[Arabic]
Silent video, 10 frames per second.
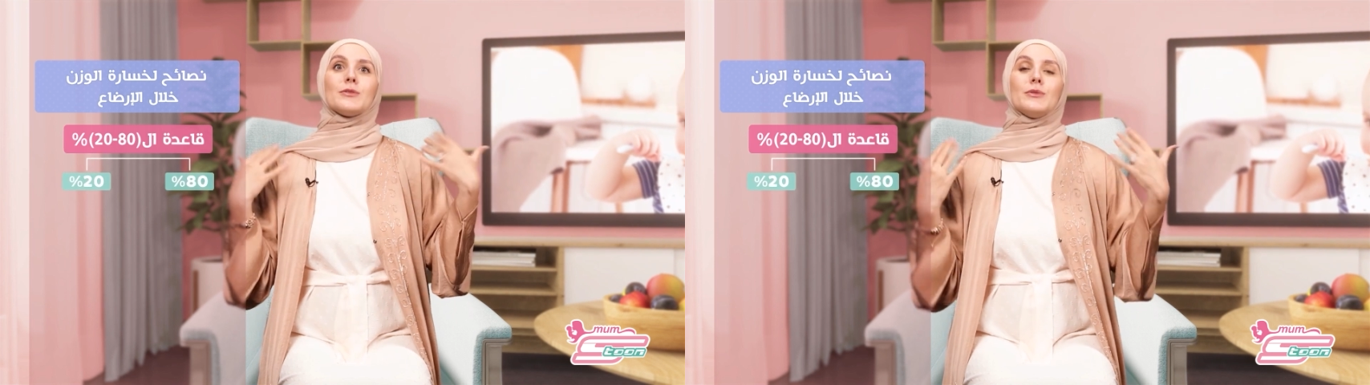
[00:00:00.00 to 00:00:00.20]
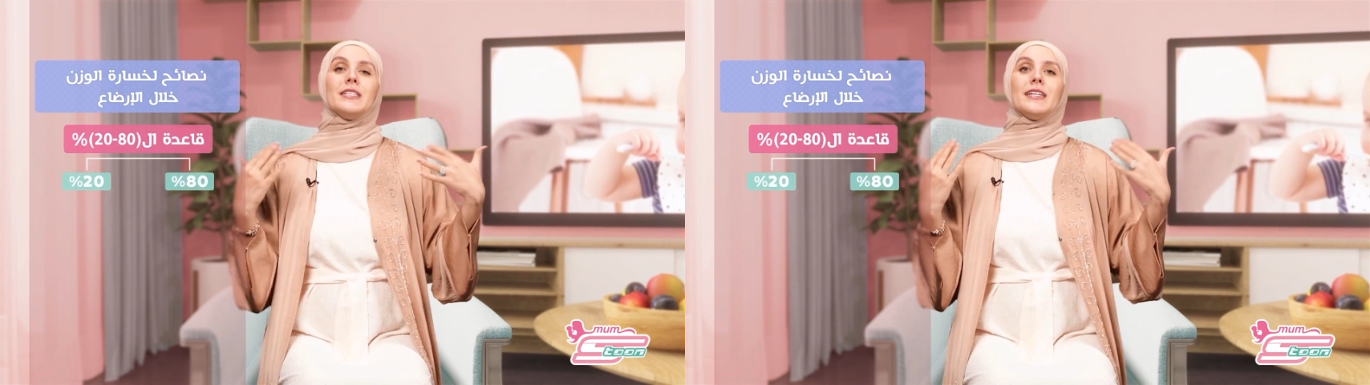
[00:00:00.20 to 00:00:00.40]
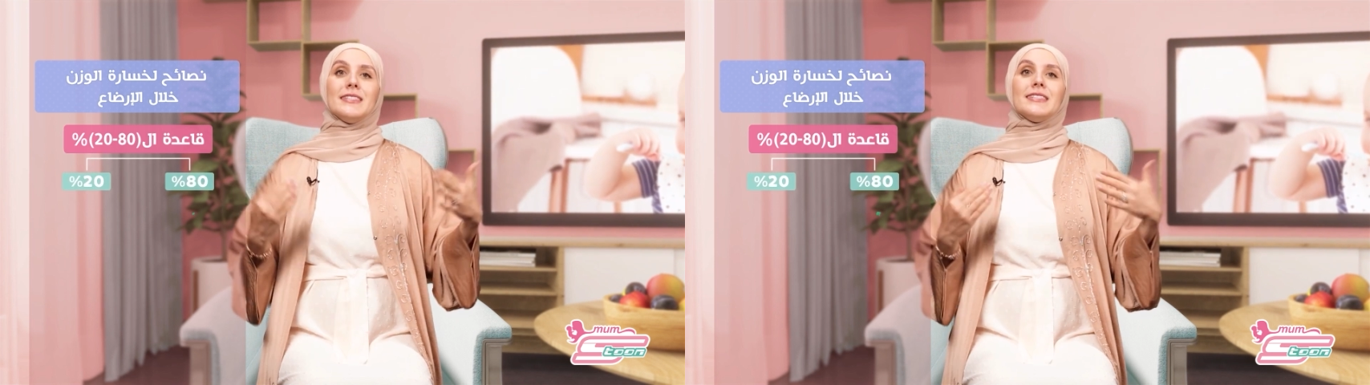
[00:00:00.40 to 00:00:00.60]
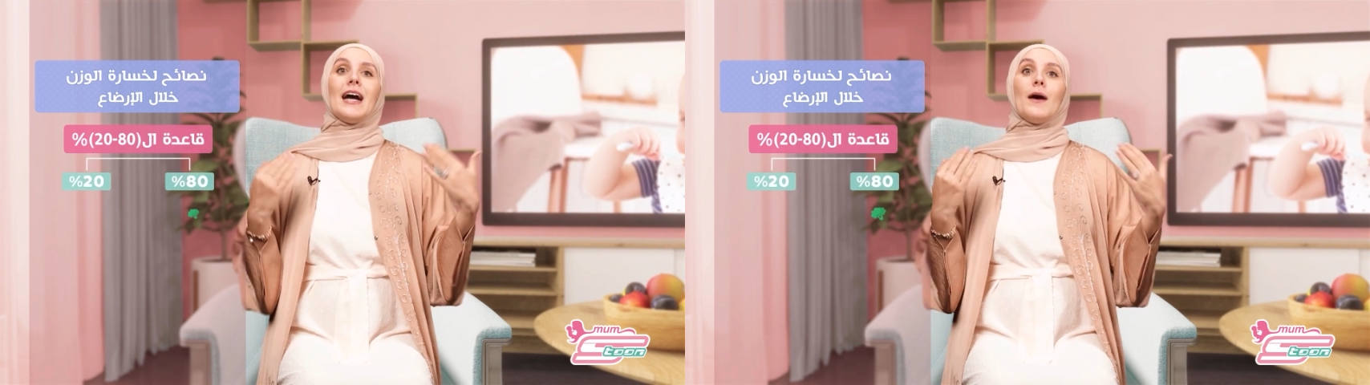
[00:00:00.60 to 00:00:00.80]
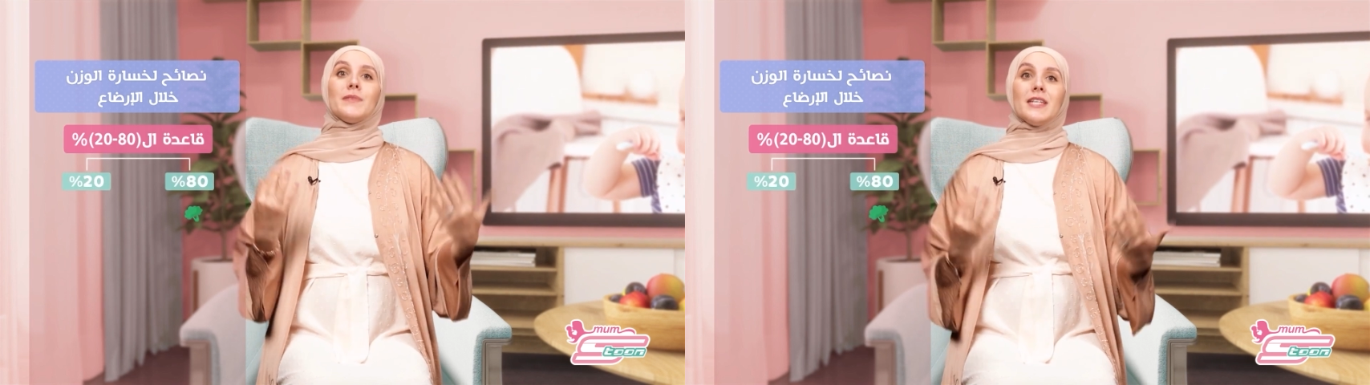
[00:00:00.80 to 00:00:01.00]
تكوني انت
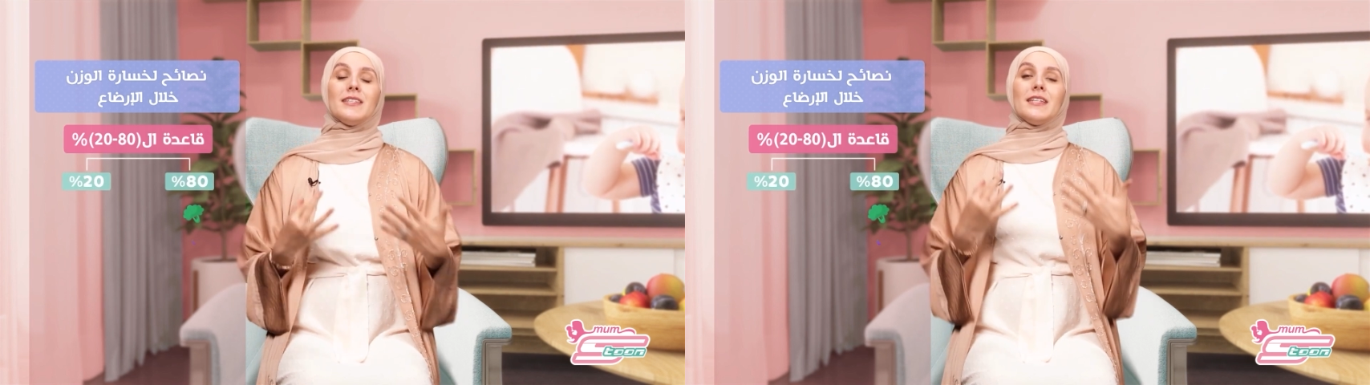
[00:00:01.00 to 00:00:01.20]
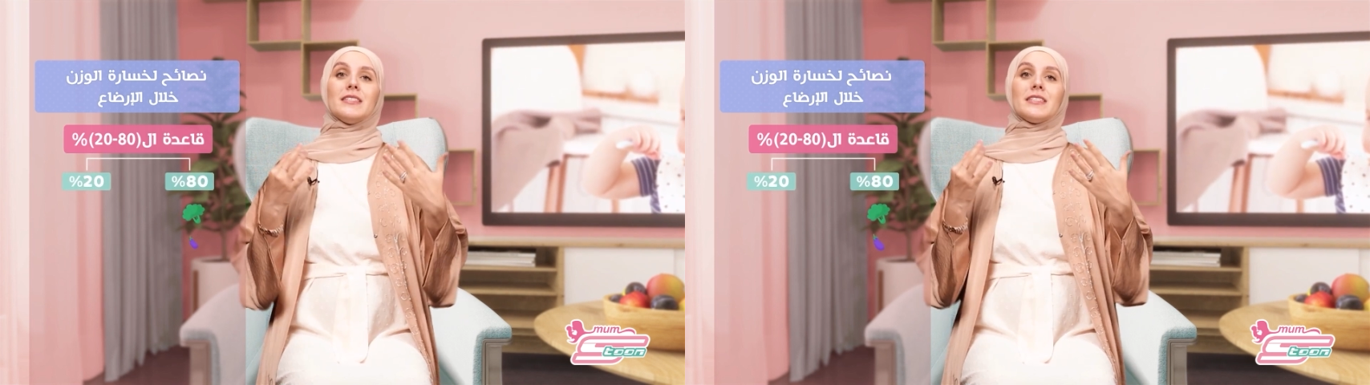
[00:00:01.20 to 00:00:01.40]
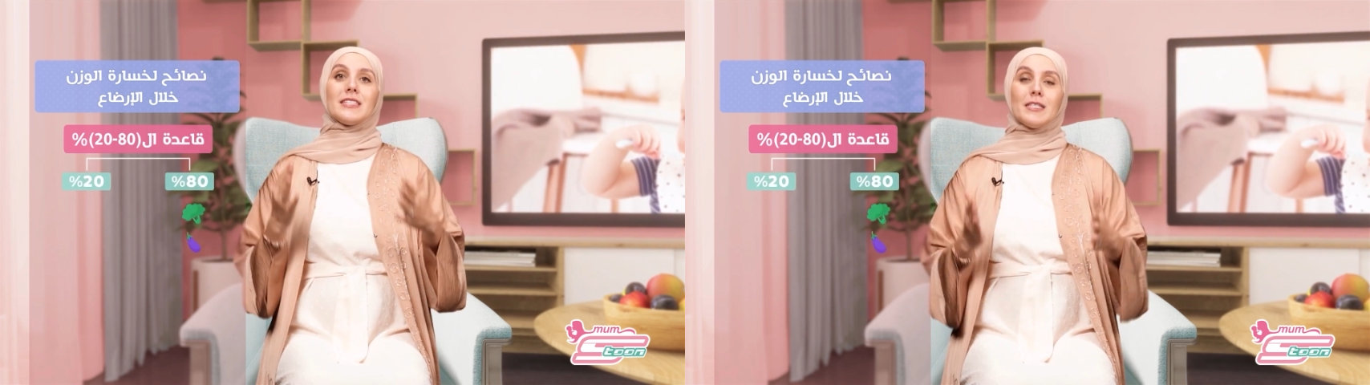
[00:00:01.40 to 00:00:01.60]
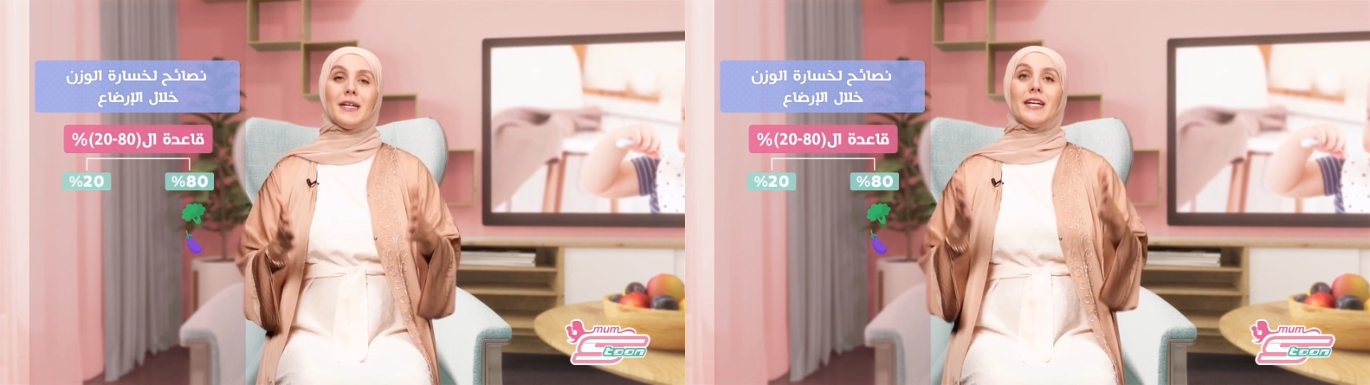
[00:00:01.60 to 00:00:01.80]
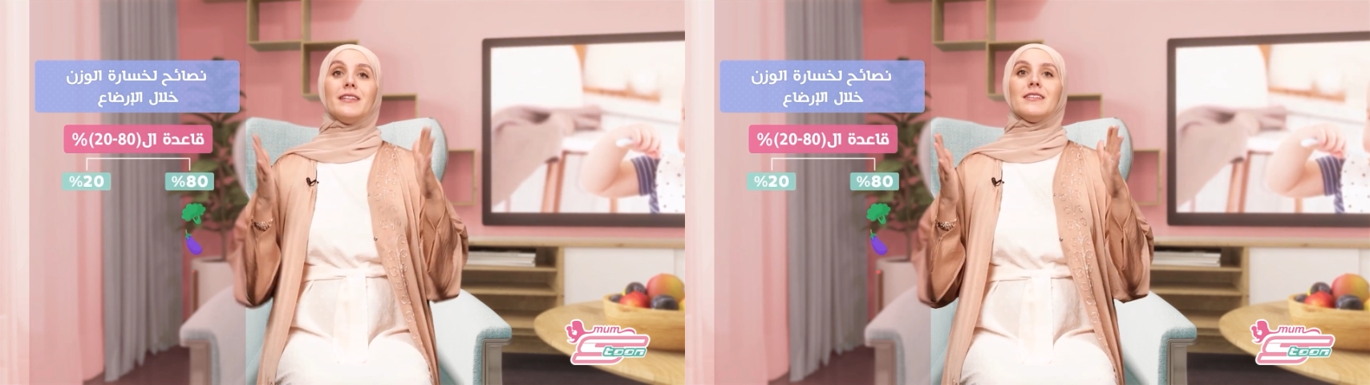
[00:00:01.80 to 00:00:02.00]
عم تقدري تتبعي